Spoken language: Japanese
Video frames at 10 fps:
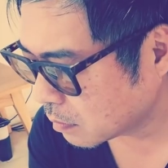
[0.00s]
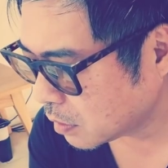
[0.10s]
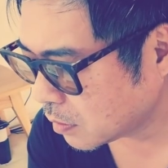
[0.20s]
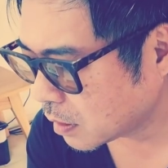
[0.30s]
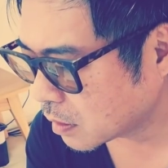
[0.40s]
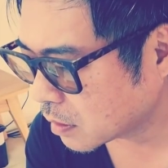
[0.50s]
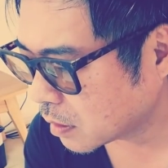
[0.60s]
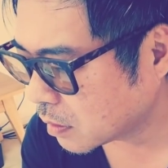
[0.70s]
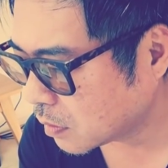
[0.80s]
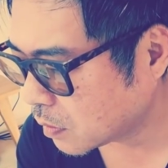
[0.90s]
三浦
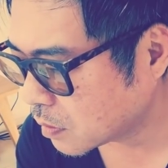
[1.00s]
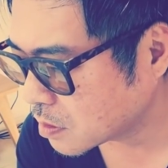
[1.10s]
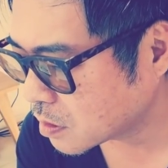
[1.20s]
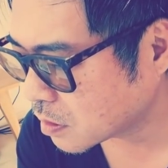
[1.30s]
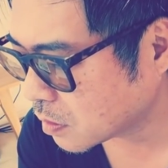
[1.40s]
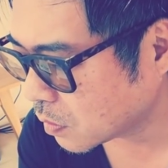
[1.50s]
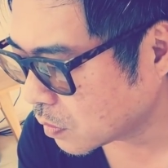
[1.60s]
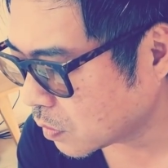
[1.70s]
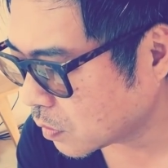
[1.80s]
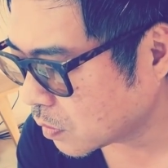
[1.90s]
さんの死去
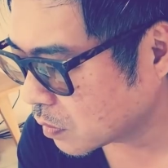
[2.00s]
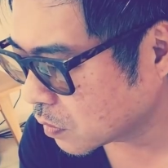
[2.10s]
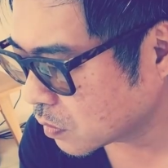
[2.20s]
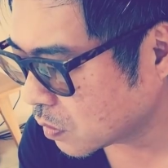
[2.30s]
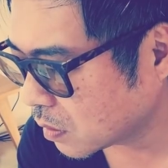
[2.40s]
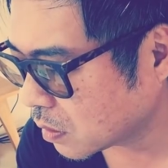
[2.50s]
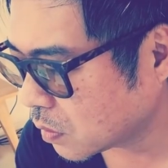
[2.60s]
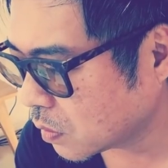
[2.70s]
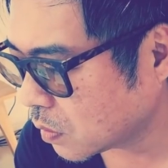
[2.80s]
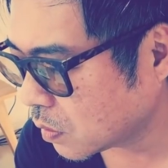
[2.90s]
の速報が
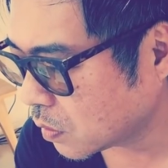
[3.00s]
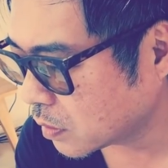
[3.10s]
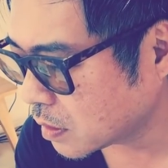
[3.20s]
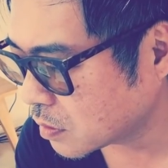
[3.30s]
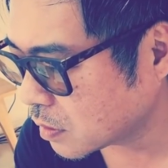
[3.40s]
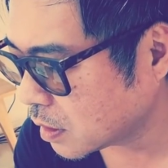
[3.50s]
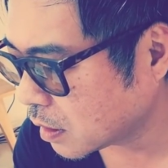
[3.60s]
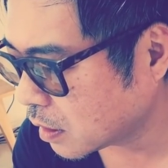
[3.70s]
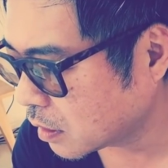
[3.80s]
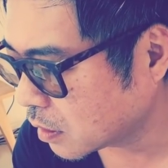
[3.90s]
午前中に流
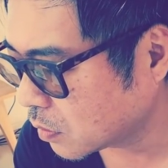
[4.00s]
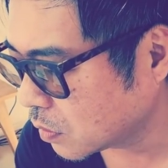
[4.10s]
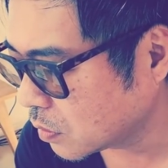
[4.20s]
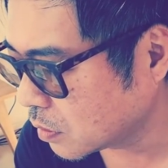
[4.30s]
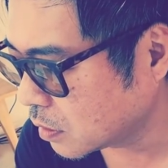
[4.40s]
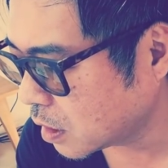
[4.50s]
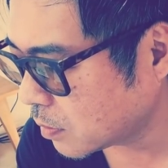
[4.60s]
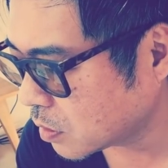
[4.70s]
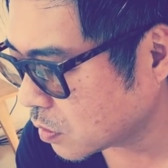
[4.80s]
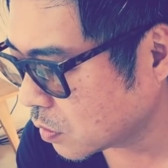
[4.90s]
れたという
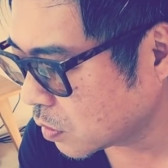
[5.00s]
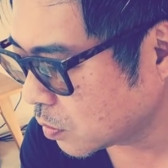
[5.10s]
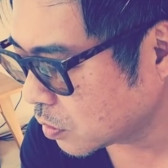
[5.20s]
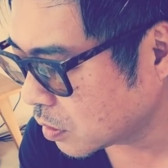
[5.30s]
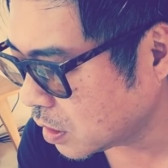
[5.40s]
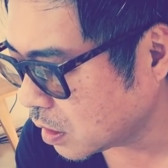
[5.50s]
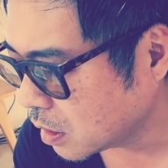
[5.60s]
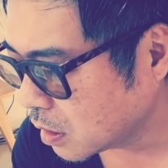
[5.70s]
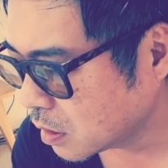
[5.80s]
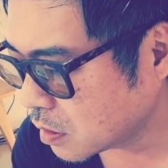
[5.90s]
デマ情報をもとに、
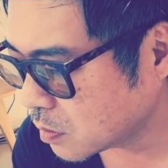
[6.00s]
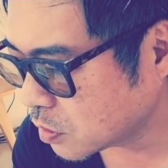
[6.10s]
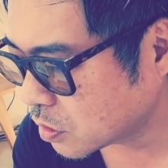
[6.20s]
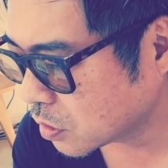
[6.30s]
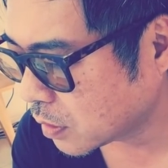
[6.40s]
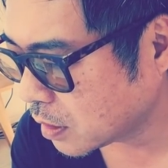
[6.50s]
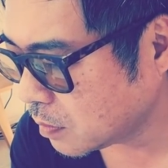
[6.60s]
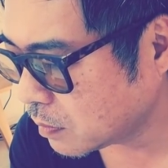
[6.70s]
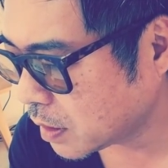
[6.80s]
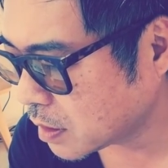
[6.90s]
事務所は
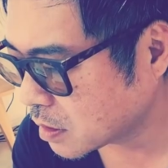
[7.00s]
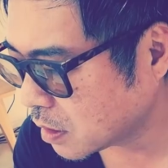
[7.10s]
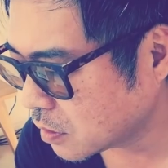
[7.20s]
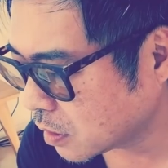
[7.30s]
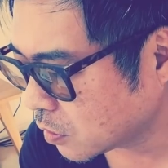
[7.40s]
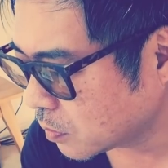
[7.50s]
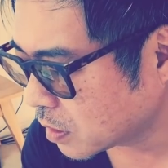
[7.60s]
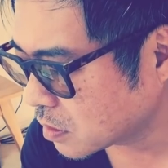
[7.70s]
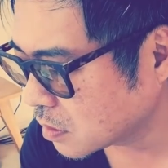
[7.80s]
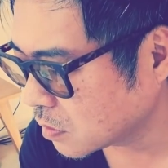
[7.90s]
隠しているなどの
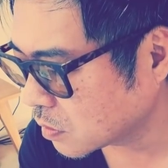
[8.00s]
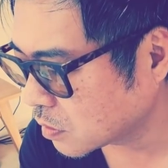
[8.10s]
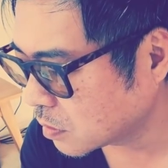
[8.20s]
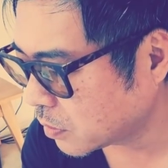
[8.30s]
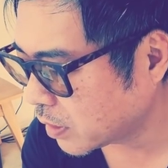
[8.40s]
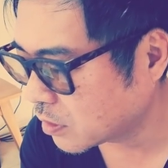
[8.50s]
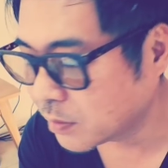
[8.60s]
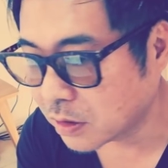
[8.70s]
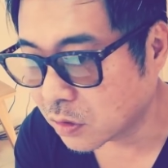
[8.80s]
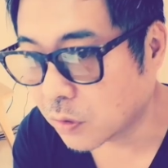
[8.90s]
バッシングをする場合、
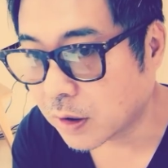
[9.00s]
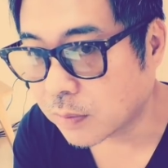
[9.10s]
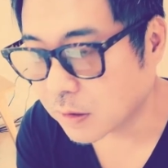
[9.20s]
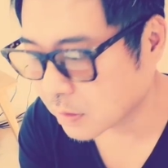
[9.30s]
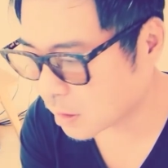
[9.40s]
罪に問われま